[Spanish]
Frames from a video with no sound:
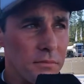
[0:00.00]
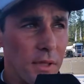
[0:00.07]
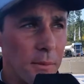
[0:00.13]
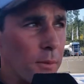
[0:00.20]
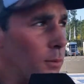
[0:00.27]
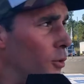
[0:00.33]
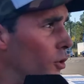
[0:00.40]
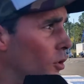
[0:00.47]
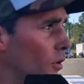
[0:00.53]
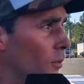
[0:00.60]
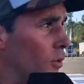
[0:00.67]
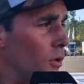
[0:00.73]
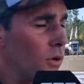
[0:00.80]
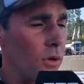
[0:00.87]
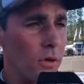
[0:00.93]
estamos muy
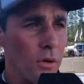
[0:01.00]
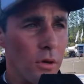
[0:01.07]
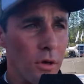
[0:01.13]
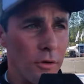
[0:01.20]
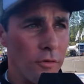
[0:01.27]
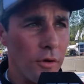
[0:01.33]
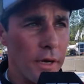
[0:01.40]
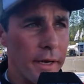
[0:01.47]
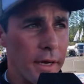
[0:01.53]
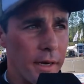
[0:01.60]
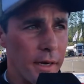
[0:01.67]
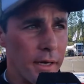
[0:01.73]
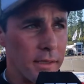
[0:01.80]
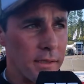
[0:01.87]
cómodos en lo que fue la carrera,